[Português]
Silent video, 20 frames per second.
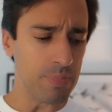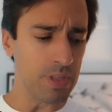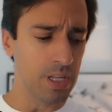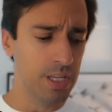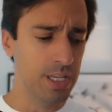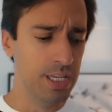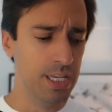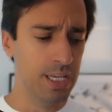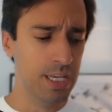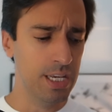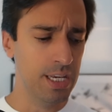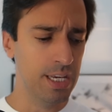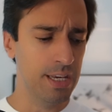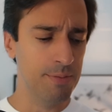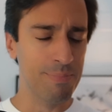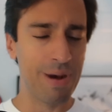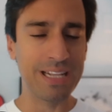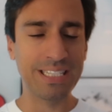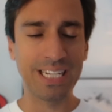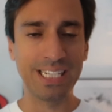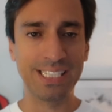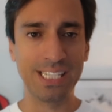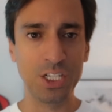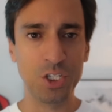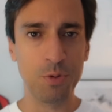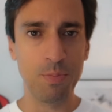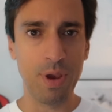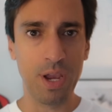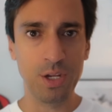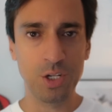E mais
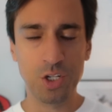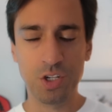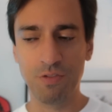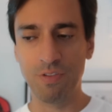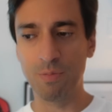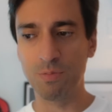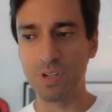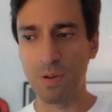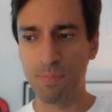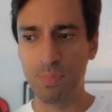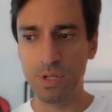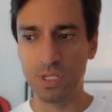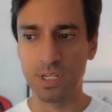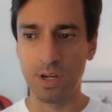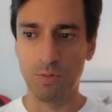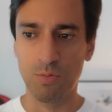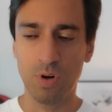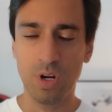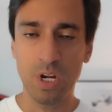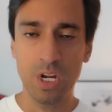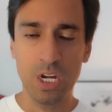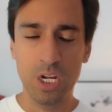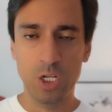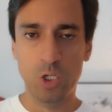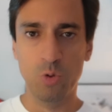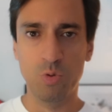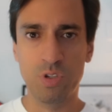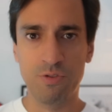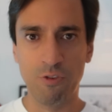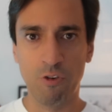recentemente tivemos a prisão de
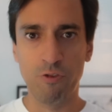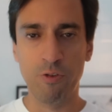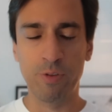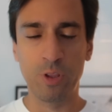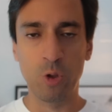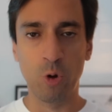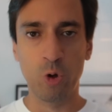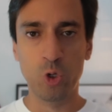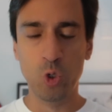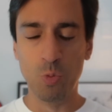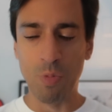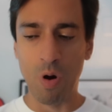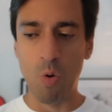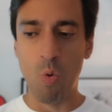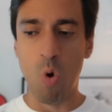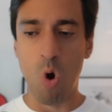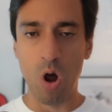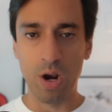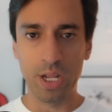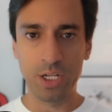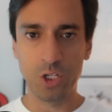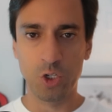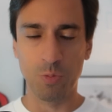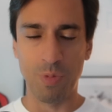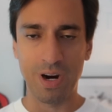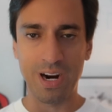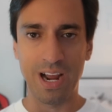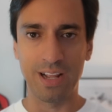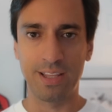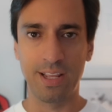um desenvolvedor de uma wallet, de uma
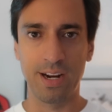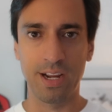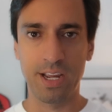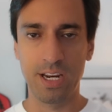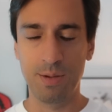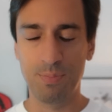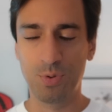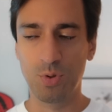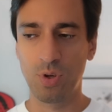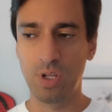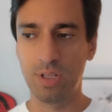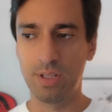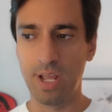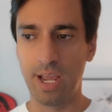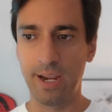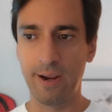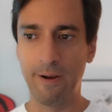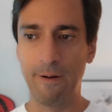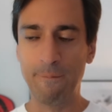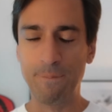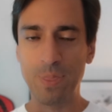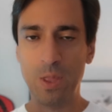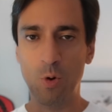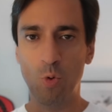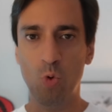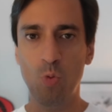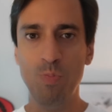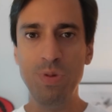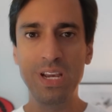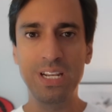carteira cripto, que tem
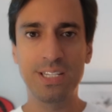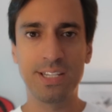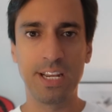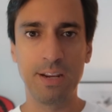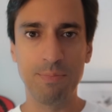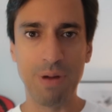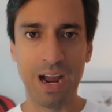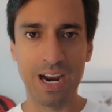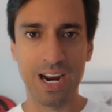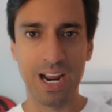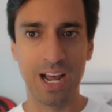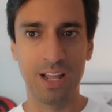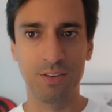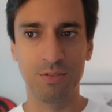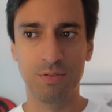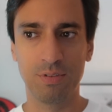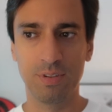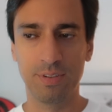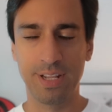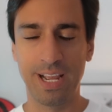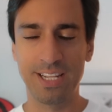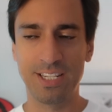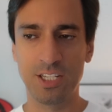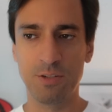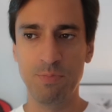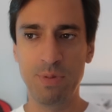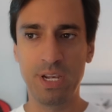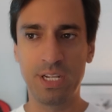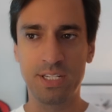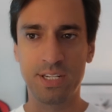um mixer embarcado. Né? Esses
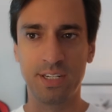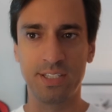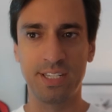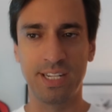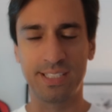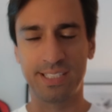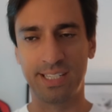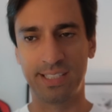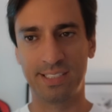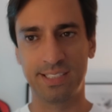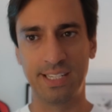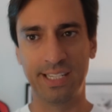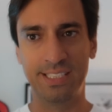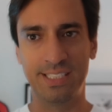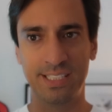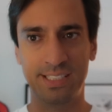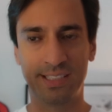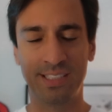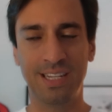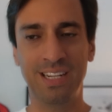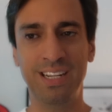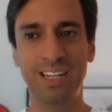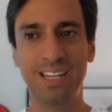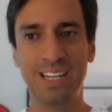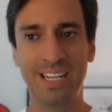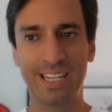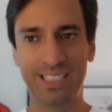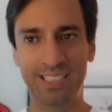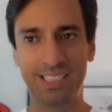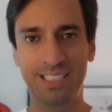mixers, essas, esses,
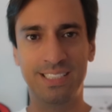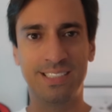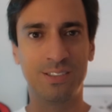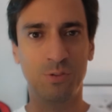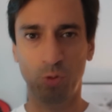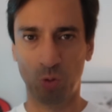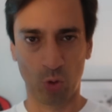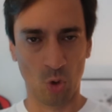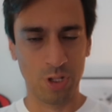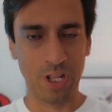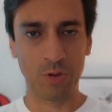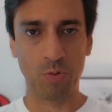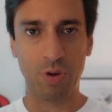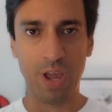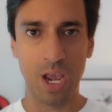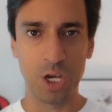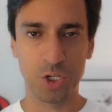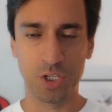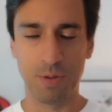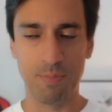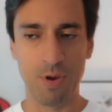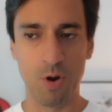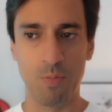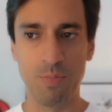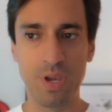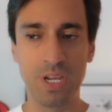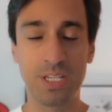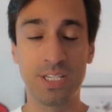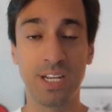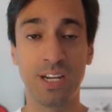esses, o Tornado Cash também é um
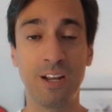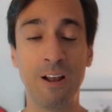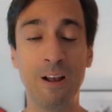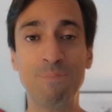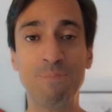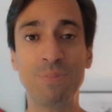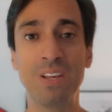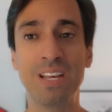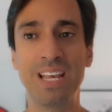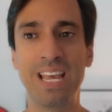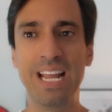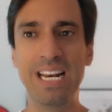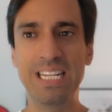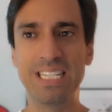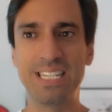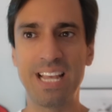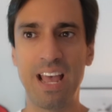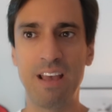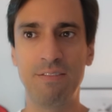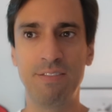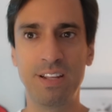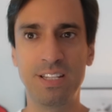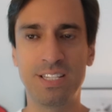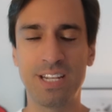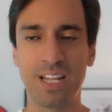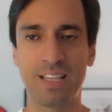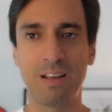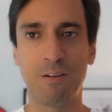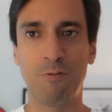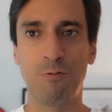mixer, eles servem de
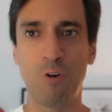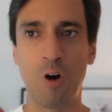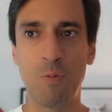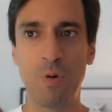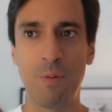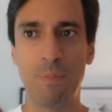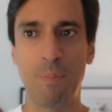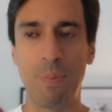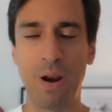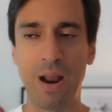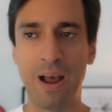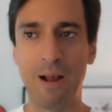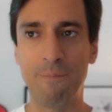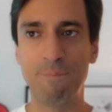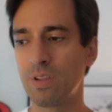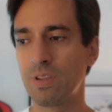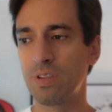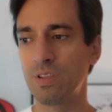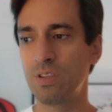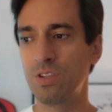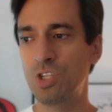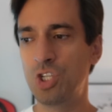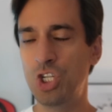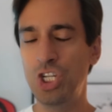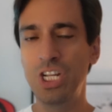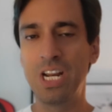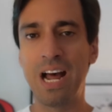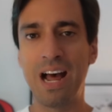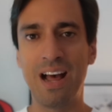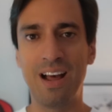certa forma para
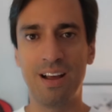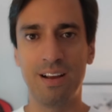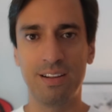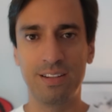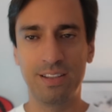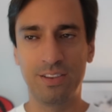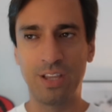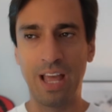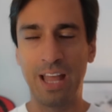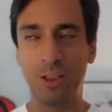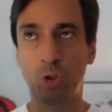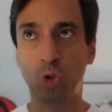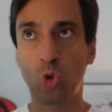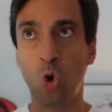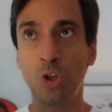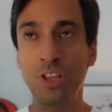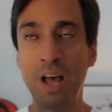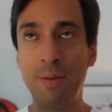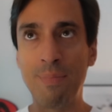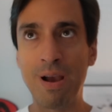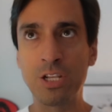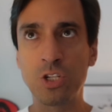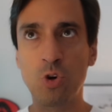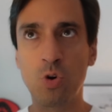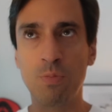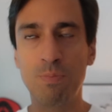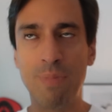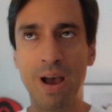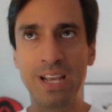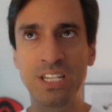tirar, é, tornar mais,
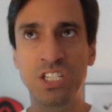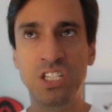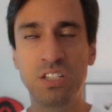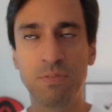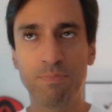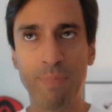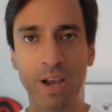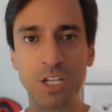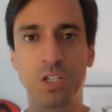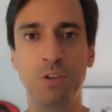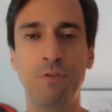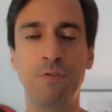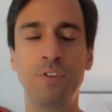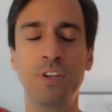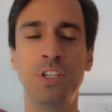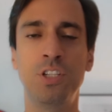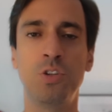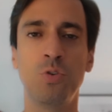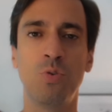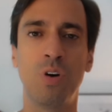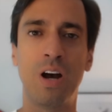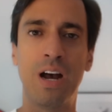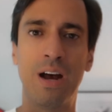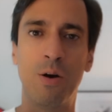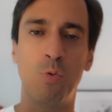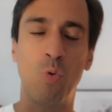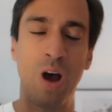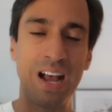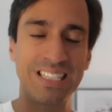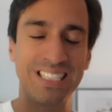mais, mais difícil
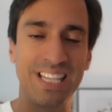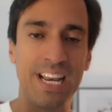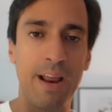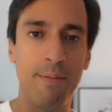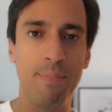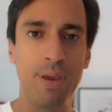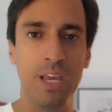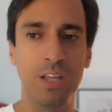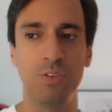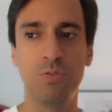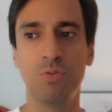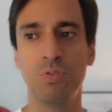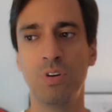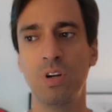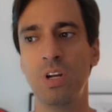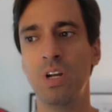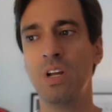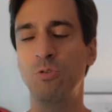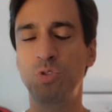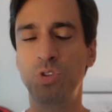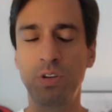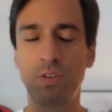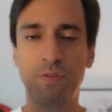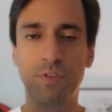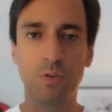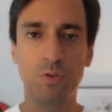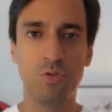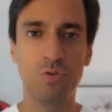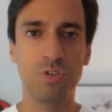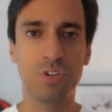o rastreamento dos
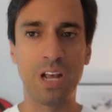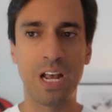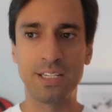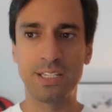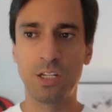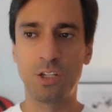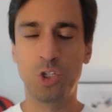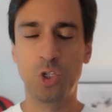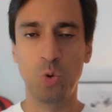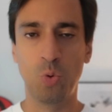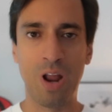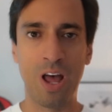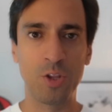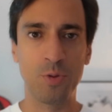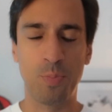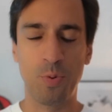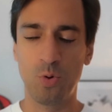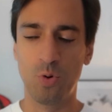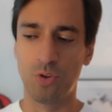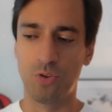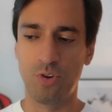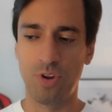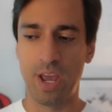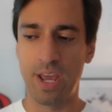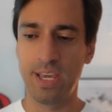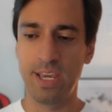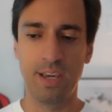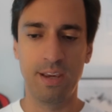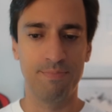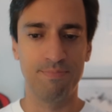envios dos assets de um lado para o outro. E
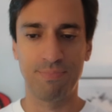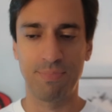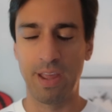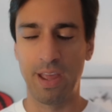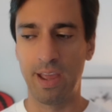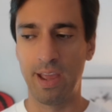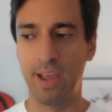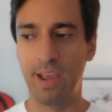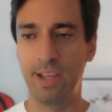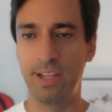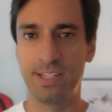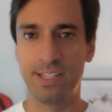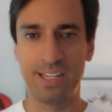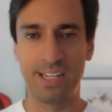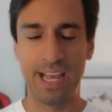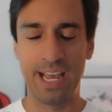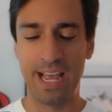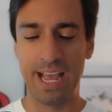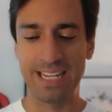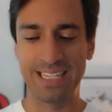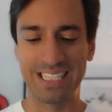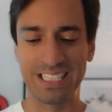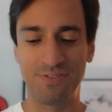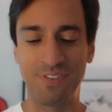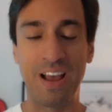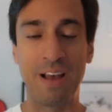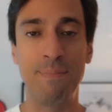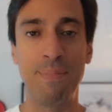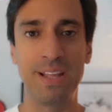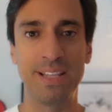aí, é, esse, é, essas
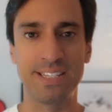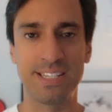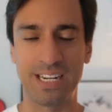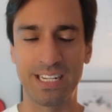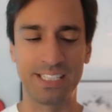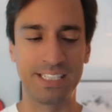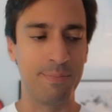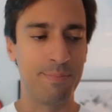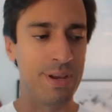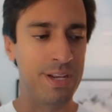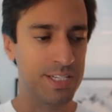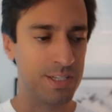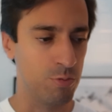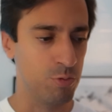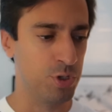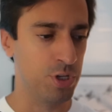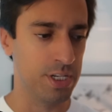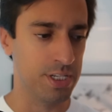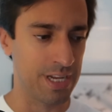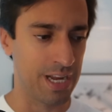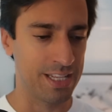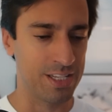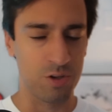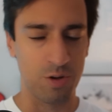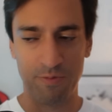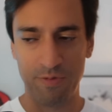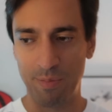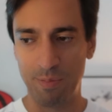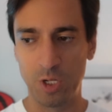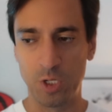ferramentas elas também são utilizadas,
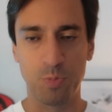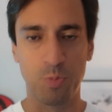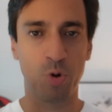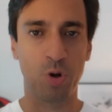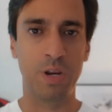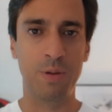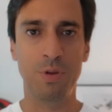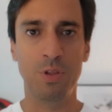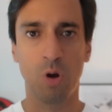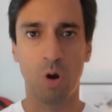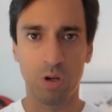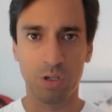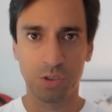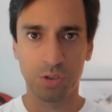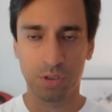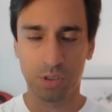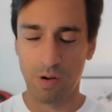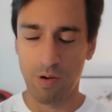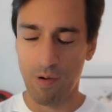obviamente, por criminosos